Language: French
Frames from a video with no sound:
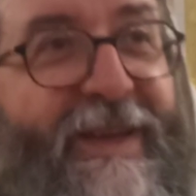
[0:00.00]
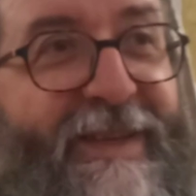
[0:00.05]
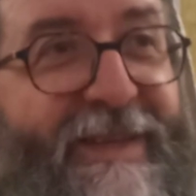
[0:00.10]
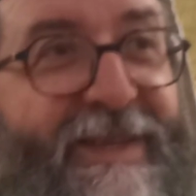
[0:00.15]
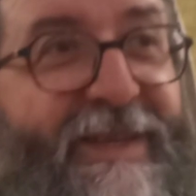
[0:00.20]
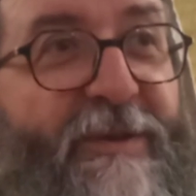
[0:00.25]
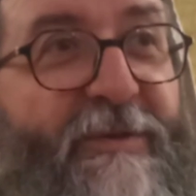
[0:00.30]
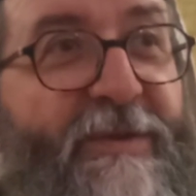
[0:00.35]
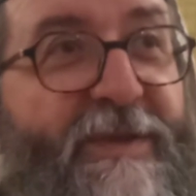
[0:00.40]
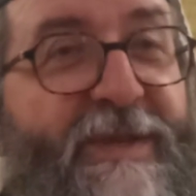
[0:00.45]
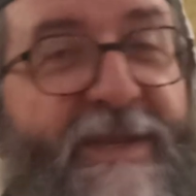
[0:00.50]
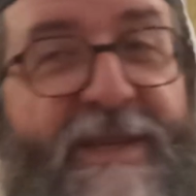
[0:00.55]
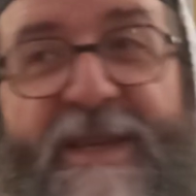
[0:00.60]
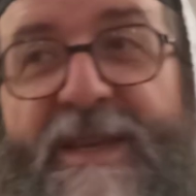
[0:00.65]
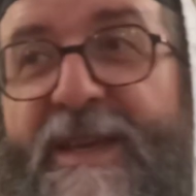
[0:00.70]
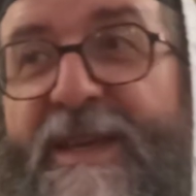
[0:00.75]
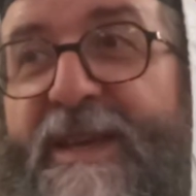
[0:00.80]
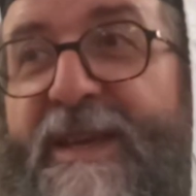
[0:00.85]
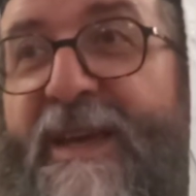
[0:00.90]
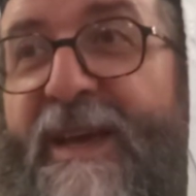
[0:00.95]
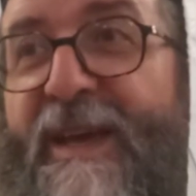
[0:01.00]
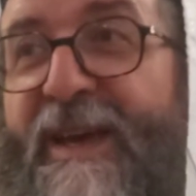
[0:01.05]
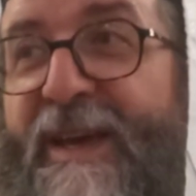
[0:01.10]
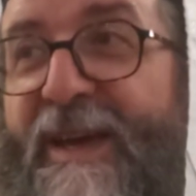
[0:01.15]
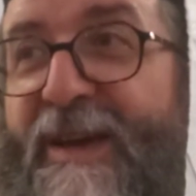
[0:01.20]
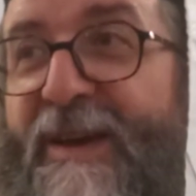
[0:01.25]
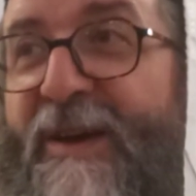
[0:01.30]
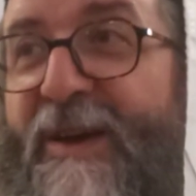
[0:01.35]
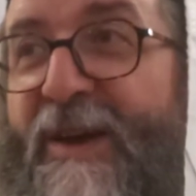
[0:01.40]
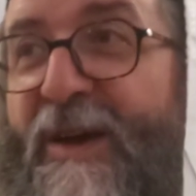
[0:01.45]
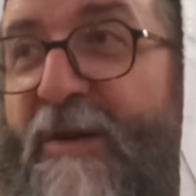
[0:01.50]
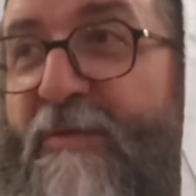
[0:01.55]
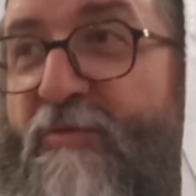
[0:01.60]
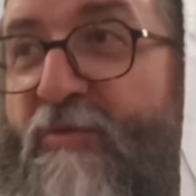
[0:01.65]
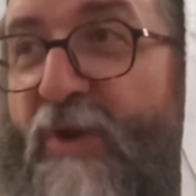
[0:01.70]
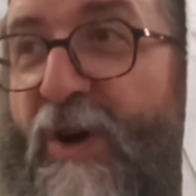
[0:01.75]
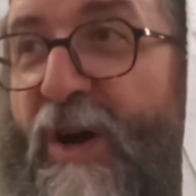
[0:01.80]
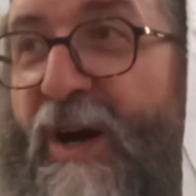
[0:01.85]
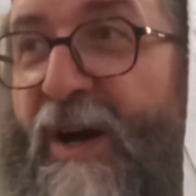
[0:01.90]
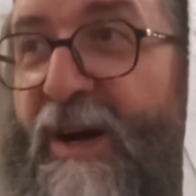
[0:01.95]
c'est aussi euh, un
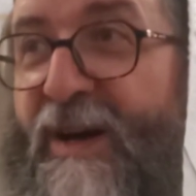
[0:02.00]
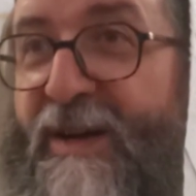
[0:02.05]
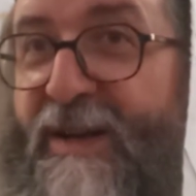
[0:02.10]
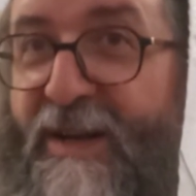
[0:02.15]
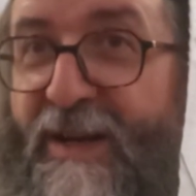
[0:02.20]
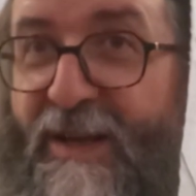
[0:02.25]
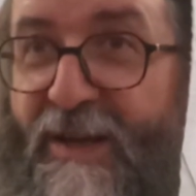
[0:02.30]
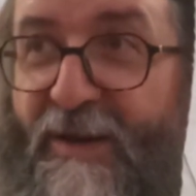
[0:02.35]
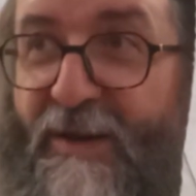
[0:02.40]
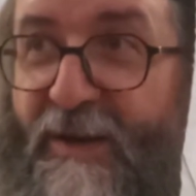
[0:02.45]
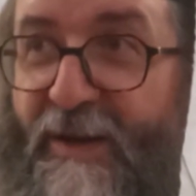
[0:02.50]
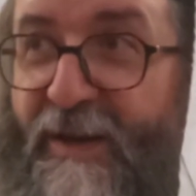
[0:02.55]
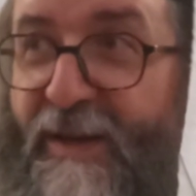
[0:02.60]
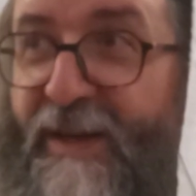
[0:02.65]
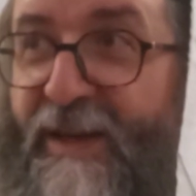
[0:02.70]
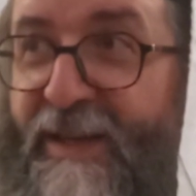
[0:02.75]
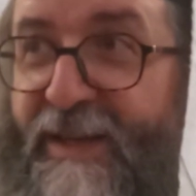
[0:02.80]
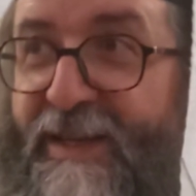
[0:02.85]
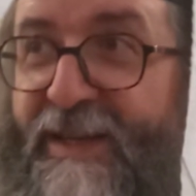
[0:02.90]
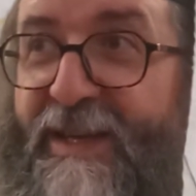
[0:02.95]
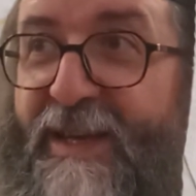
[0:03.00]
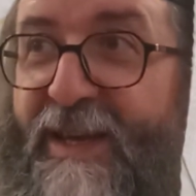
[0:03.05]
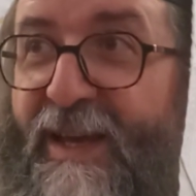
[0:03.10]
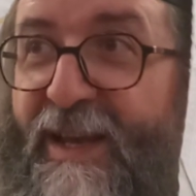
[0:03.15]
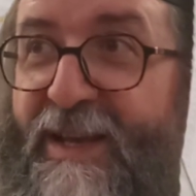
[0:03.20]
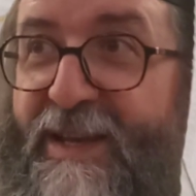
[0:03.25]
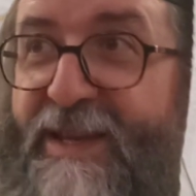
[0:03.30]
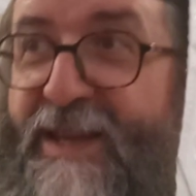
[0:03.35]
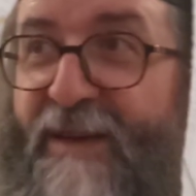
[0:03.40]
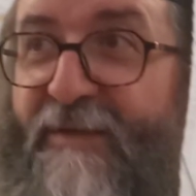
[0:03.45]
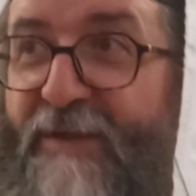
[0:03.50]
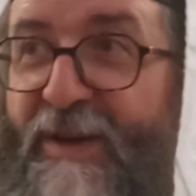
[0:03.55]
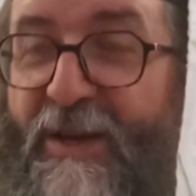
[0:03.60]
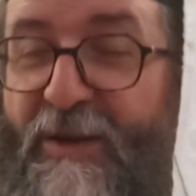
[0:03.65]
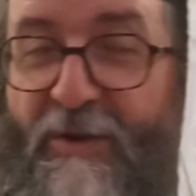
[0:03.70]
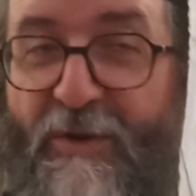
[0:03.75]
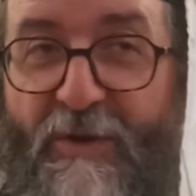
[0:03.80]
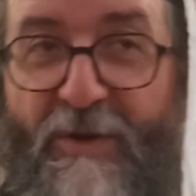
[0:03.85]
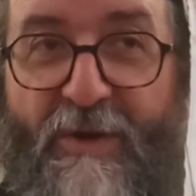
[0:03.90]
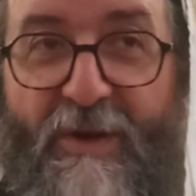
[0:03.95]
mois euh, qui est lié
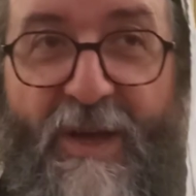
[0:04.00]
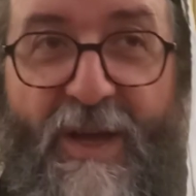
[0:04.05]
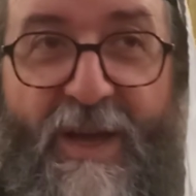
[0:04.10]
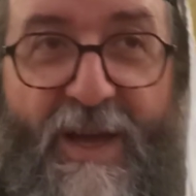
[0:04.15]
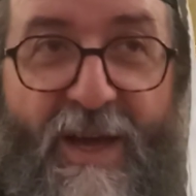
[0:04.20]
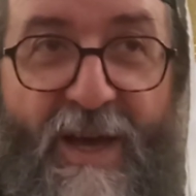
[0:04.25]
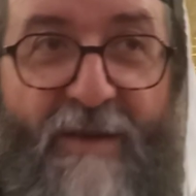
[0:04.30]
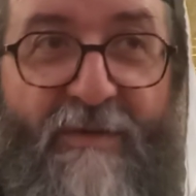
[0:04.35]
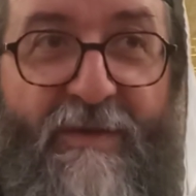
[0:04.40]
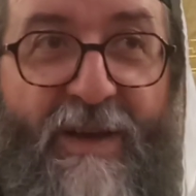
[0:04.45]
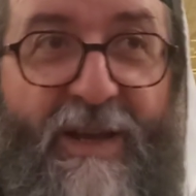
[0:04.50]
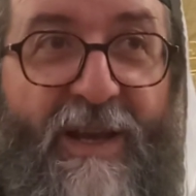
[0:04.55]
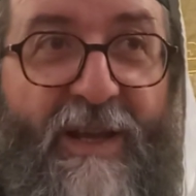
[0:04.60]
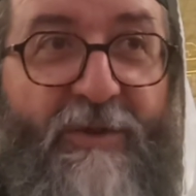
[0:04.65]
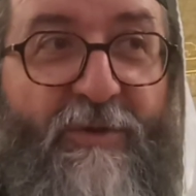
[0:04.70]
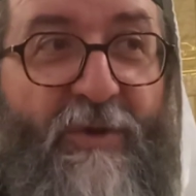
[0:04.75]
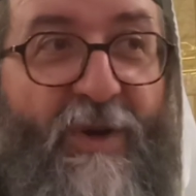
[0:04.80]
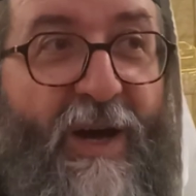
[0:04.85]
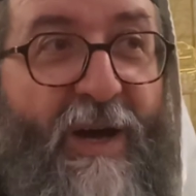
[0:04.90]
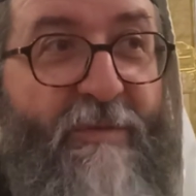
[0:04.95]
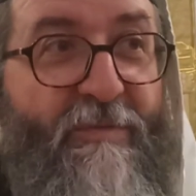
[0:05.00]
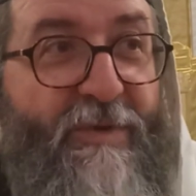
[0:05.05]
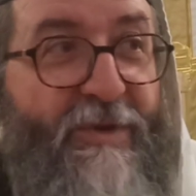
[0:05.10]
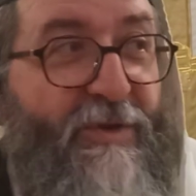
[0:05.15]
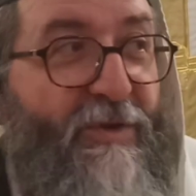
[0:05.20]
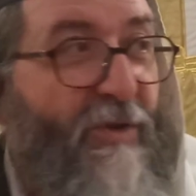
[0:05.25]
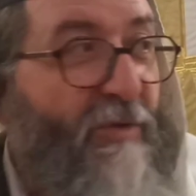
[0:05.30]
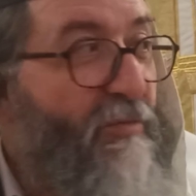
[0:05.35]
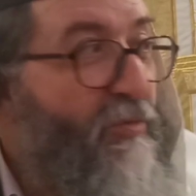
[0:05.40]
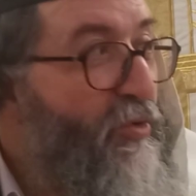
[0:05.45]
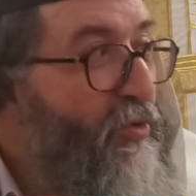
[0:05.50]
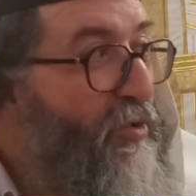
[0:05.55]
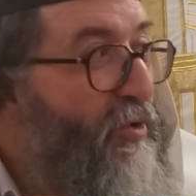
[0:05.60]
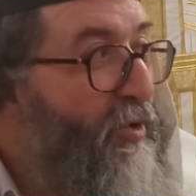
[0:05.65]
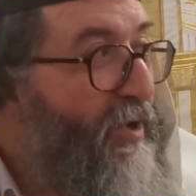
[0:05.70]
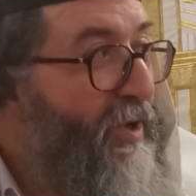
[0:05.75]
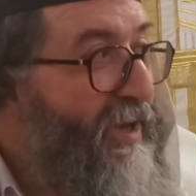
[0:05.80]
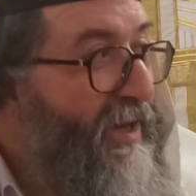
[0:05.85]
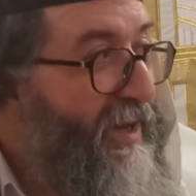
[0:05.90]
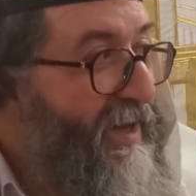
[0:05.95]
avec, euh, avec la Torah, puisque
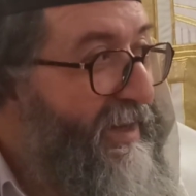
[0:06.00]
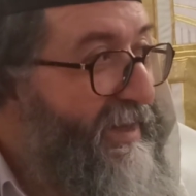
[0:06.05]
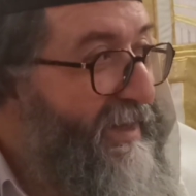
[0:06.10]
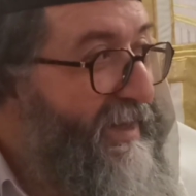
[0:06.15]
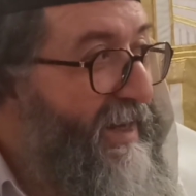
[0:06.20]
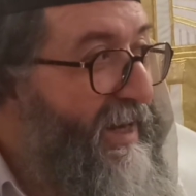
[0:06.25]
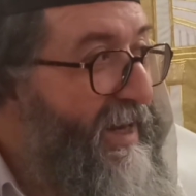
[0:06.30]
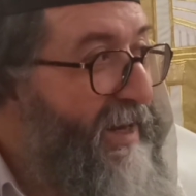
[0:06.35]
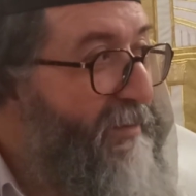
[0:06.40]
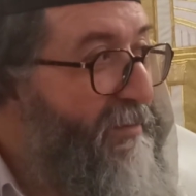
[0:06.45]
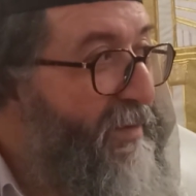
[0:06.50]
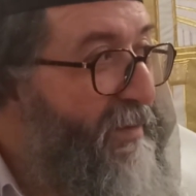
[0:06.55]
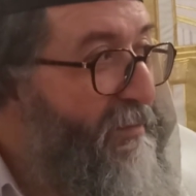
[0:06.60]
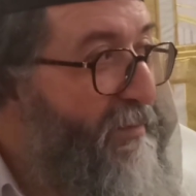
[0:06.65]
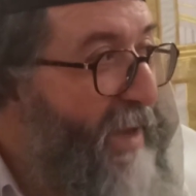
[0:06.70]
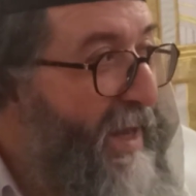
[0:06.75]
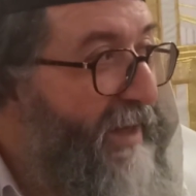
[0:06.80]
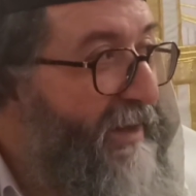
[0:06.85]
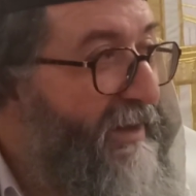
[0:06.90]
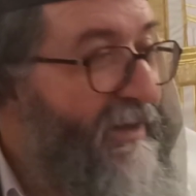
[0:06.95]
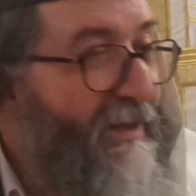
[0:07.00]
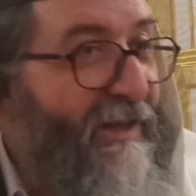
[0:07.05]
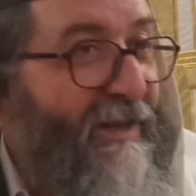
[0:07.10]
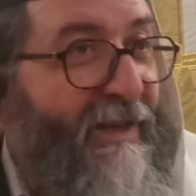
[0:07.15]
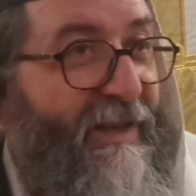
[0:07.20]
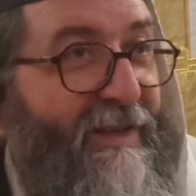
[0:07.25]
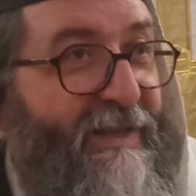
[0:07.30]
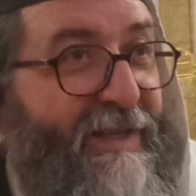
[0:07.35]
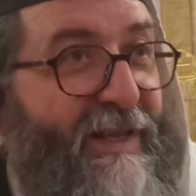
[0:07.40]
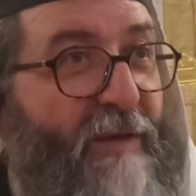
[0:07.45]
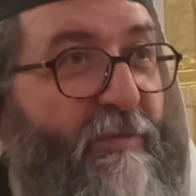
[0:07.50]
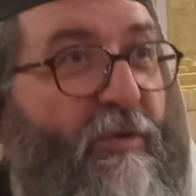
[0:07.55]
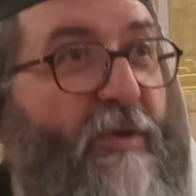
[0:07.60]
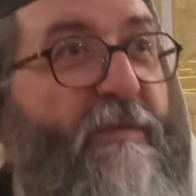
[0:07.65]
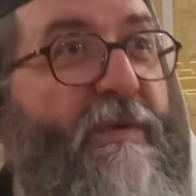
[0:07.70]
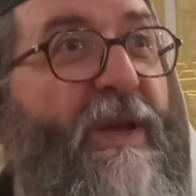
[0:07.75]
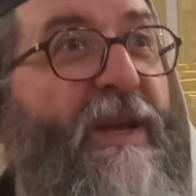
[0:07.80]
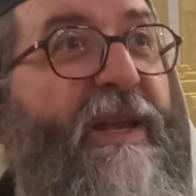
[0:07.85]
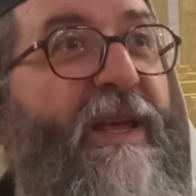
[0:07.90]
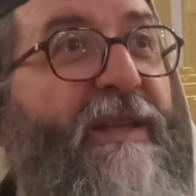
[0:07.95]
Boule, c'est les bêtes, c'est la
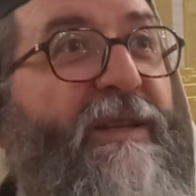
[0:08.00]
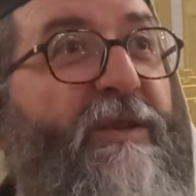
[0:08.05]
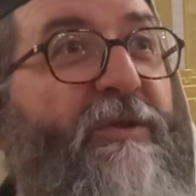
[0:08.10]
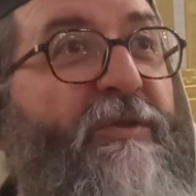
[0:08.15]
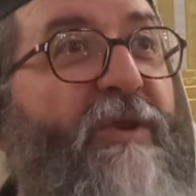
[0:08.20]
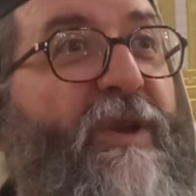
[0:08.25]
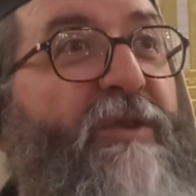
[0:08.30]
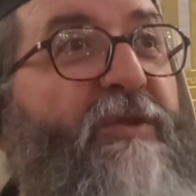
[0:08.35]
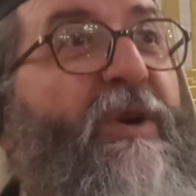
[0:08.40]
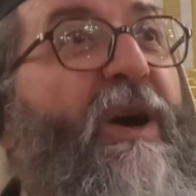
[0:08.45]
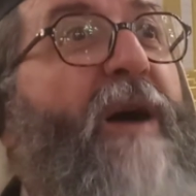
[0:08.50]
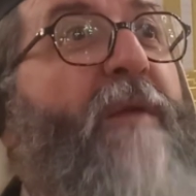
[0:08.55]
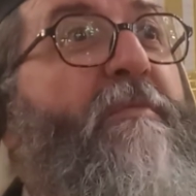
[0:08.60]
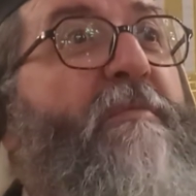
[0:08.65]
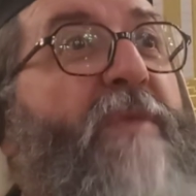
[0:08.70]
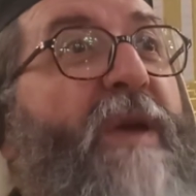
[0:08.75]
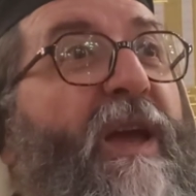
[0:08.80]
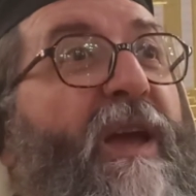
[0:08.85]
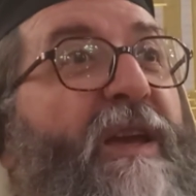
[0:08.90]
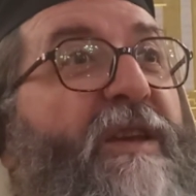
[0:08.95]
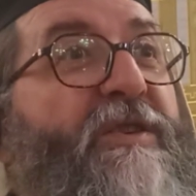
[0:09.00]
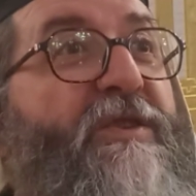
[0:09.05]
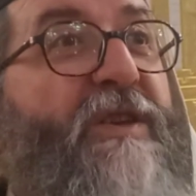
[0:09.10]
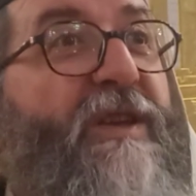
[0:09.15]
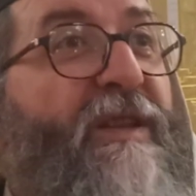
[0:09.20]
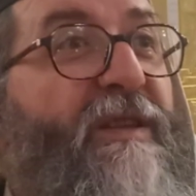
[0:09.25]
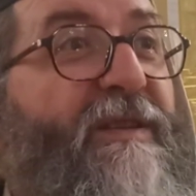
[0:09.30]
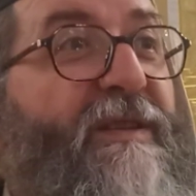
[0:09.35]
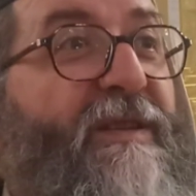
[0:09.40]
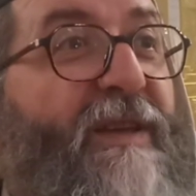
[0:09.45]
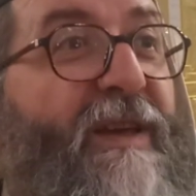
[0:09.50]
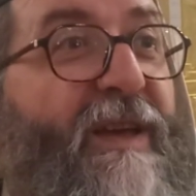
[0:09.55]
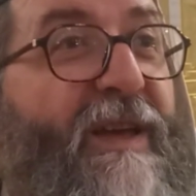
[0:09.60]
première lettre de la Torah, Bereshit.